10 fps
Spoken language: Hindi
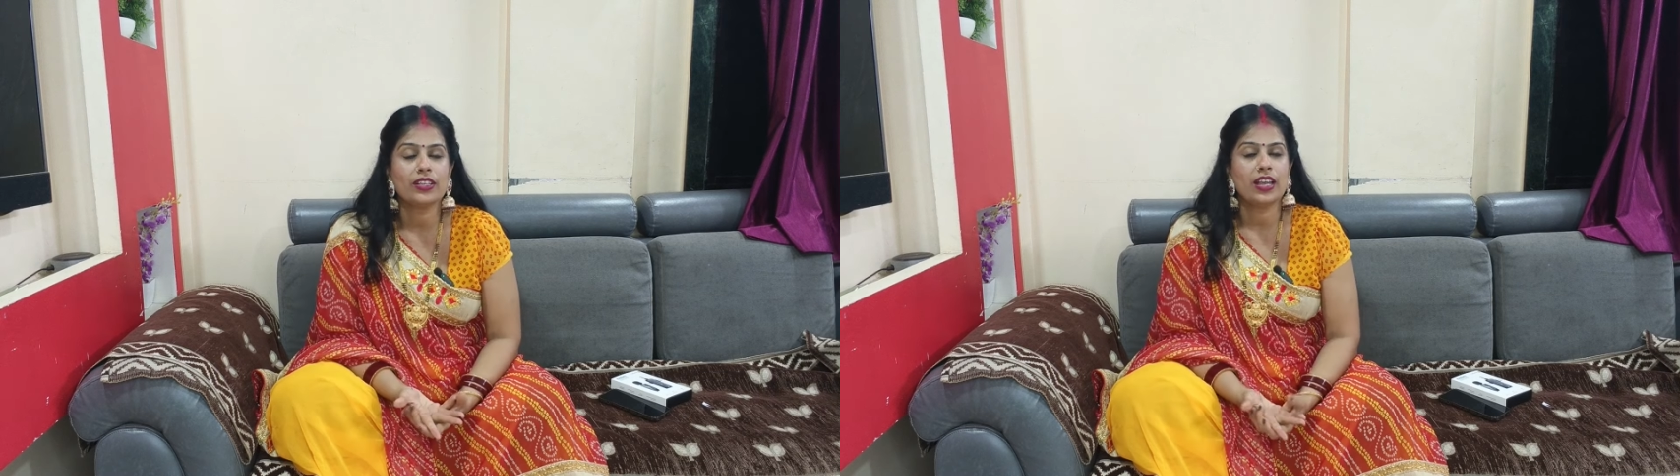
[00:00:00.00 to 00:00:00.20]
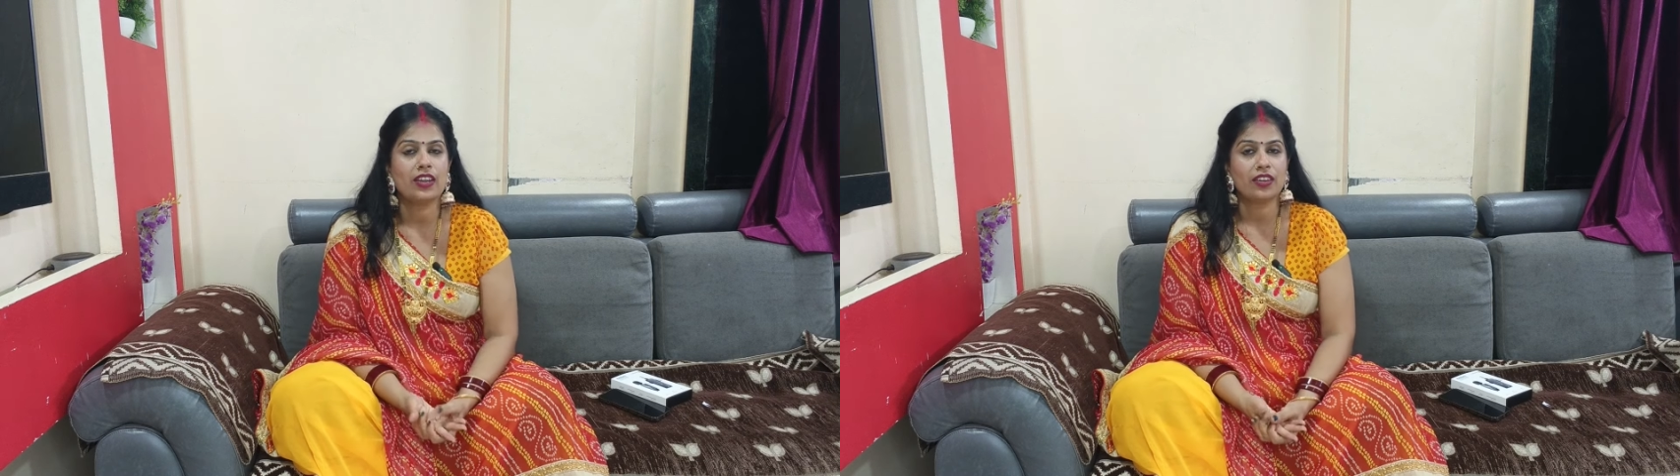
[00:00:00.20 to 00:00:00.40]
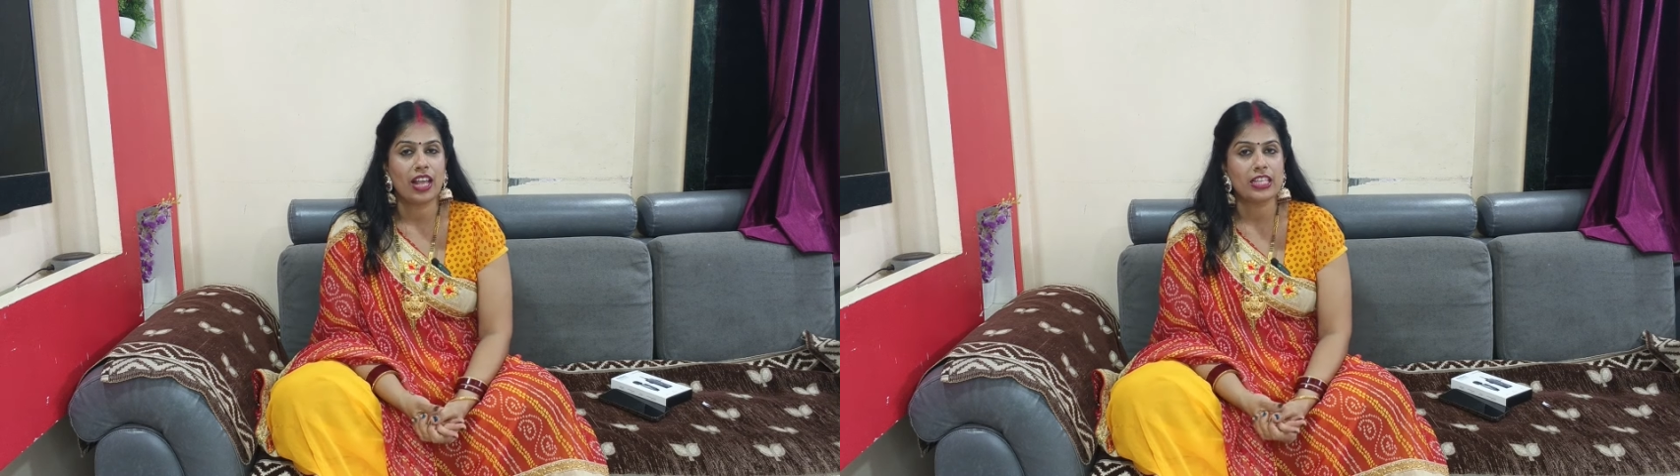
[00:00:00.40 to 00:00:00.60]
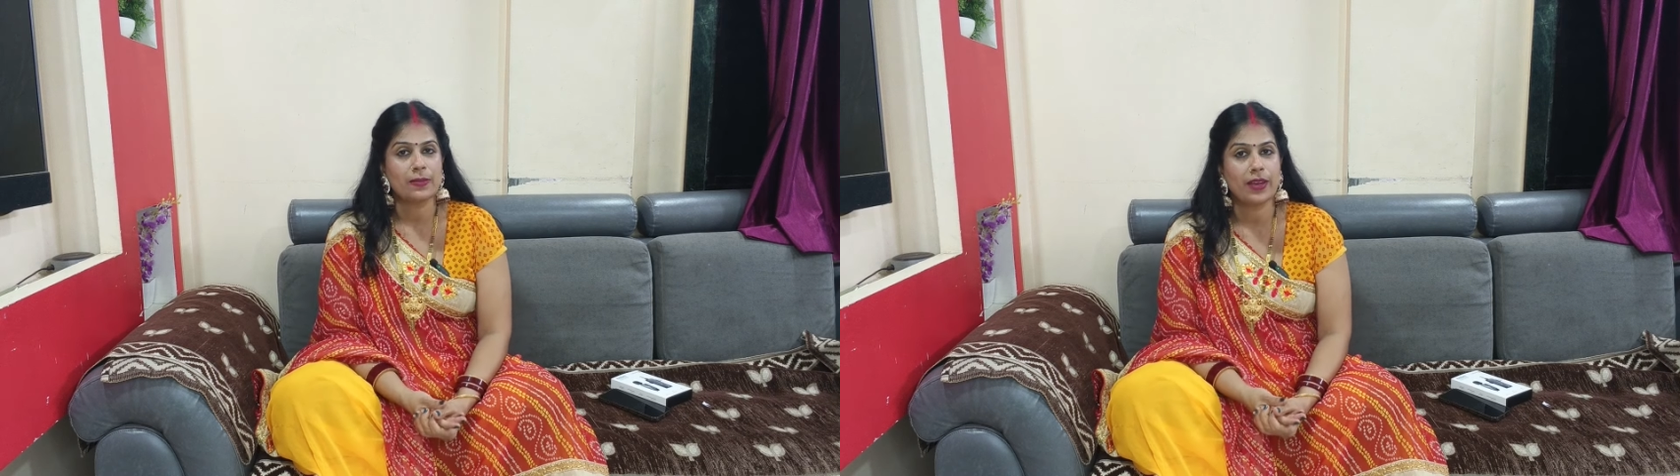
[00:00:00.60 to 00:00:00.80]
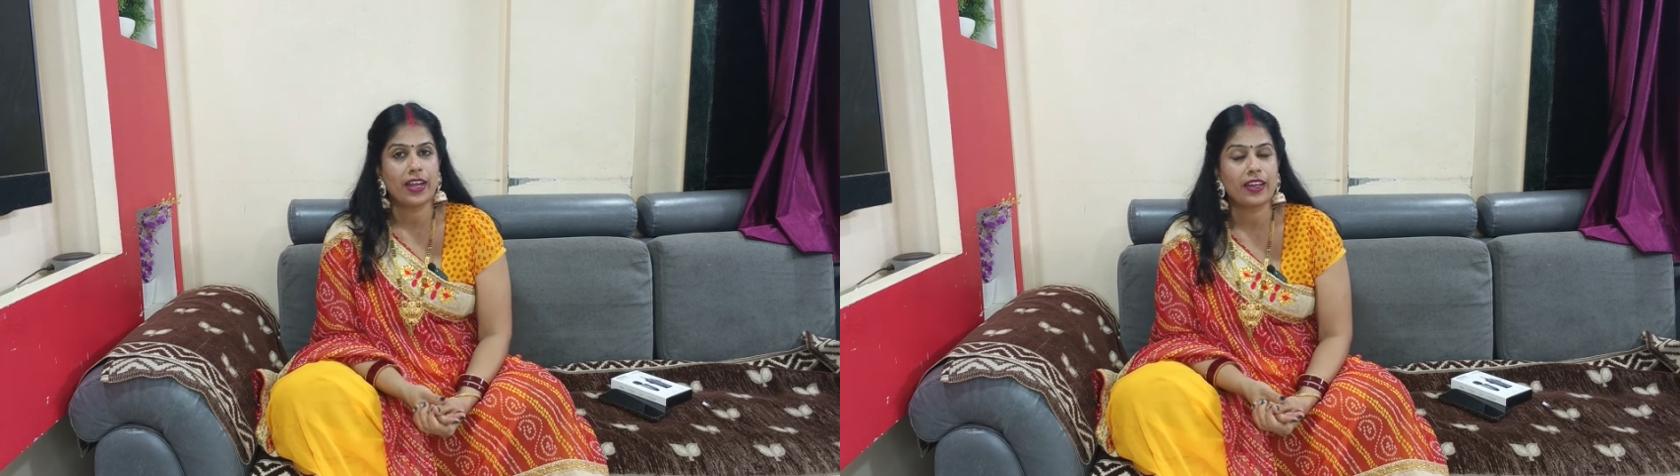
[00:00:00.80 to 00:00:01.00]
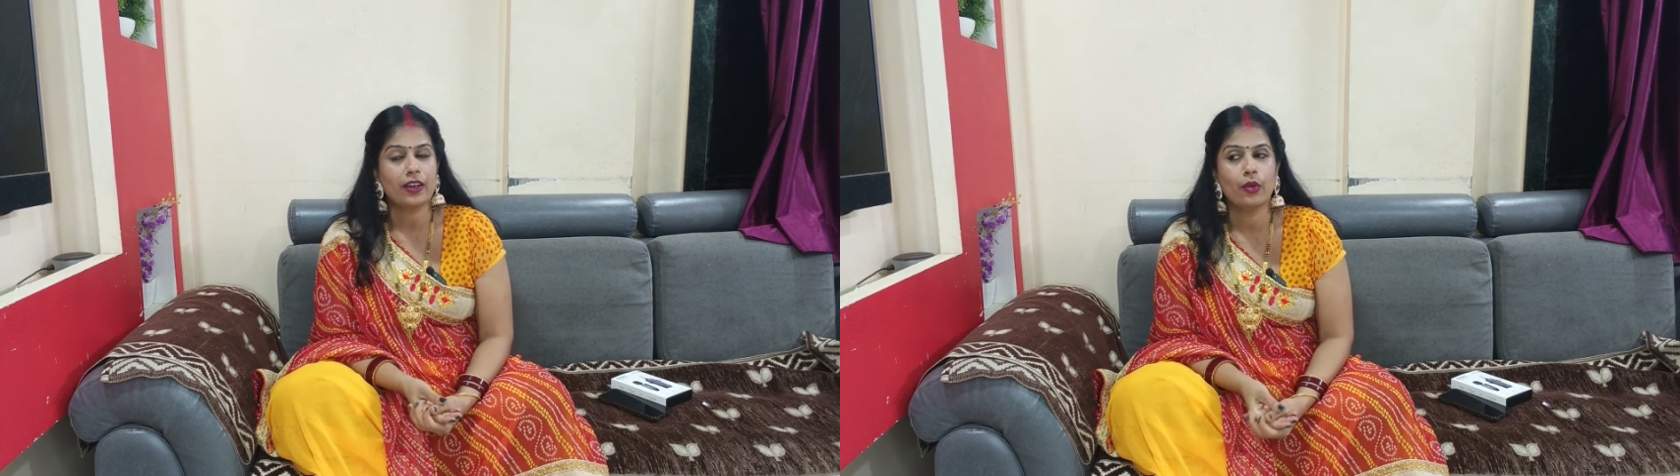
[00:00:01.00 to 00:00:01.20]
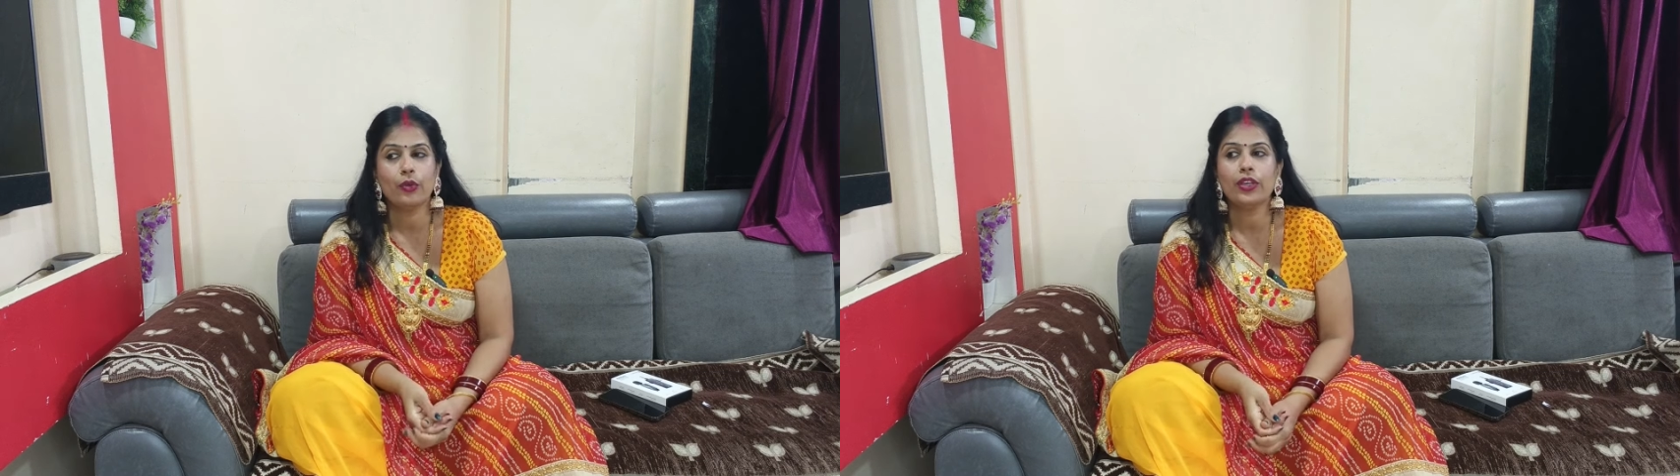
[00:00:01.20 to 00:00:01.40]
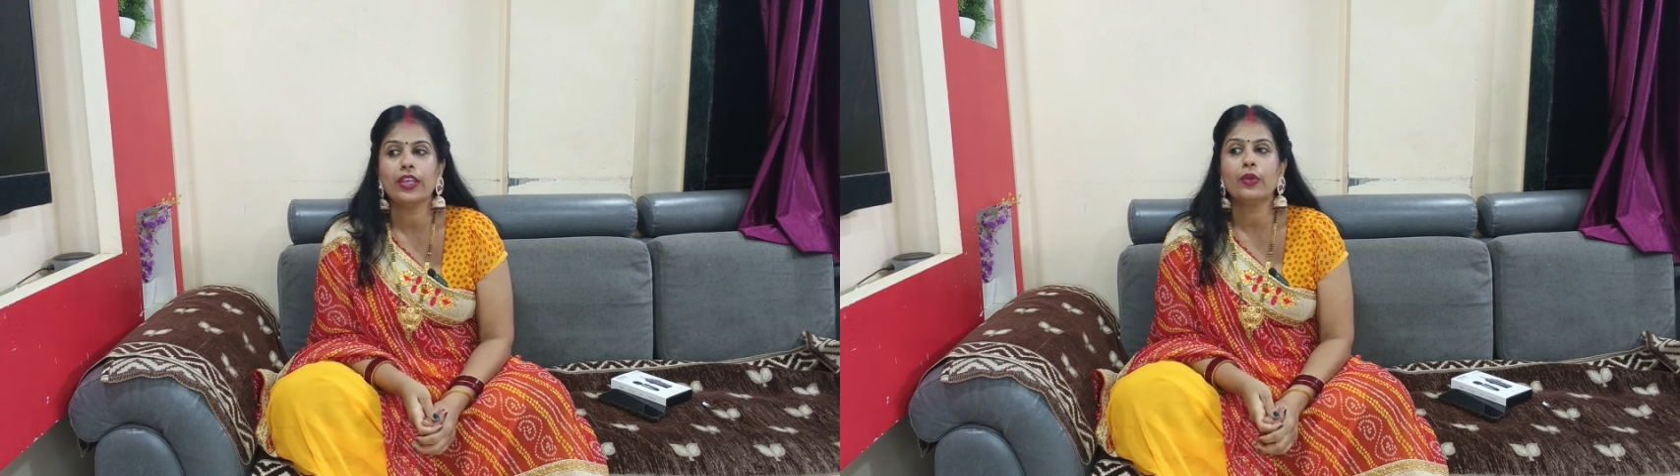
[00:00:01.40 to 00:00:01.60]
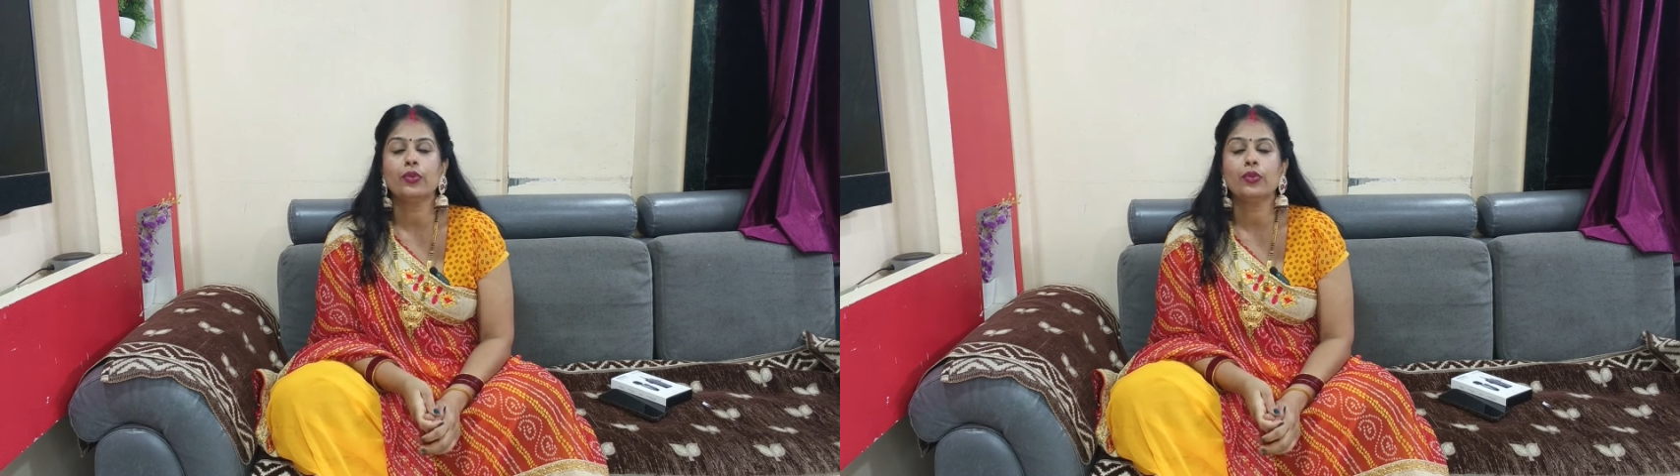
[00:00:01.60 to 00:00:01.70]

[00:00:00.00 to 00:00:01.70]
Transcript: के साथ ट्रांसपेरेंट रहूंगी